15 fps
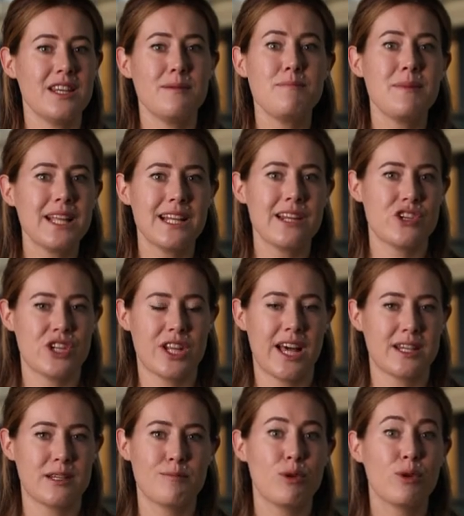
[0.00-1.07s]
Die
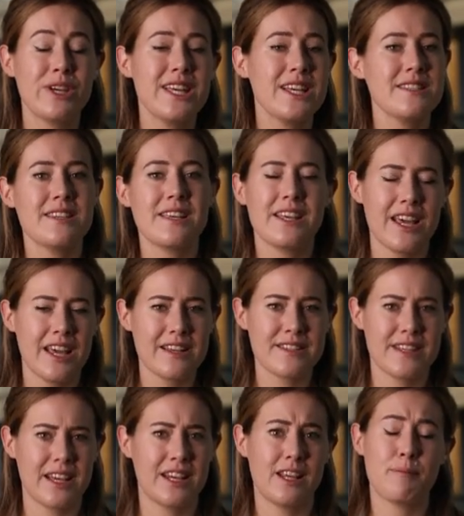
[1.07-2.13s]
Mitgliedstaaten blockieren sich
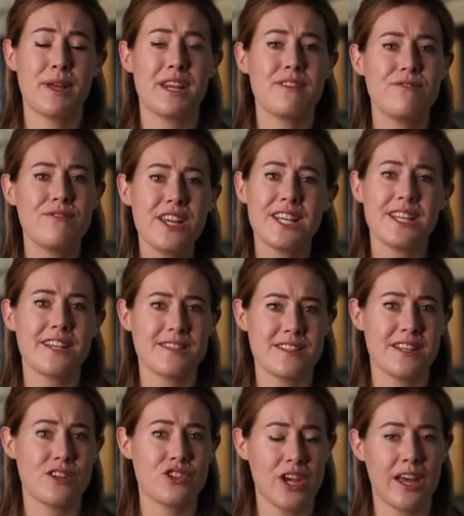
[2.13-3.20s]
gegenseitig bei den wichtigsten
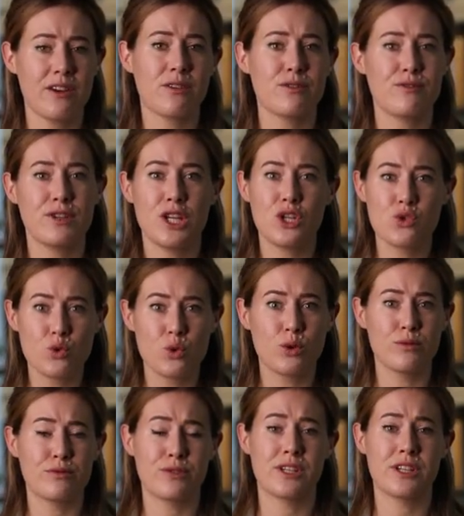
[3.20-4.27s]
Entscheidungen für die
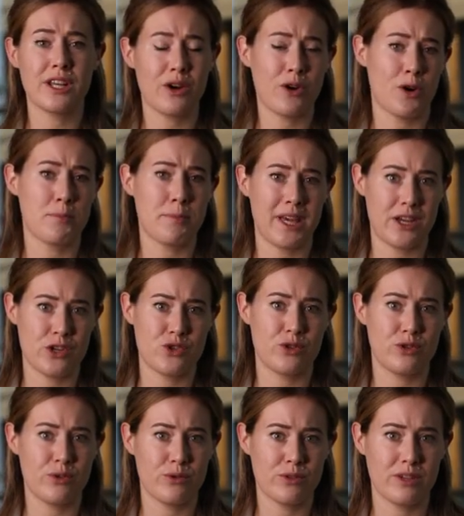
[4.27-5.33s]
Zukunft der Europäischen
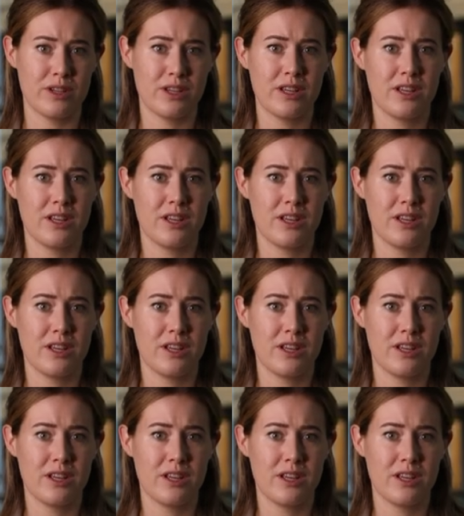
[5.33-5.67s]
Union.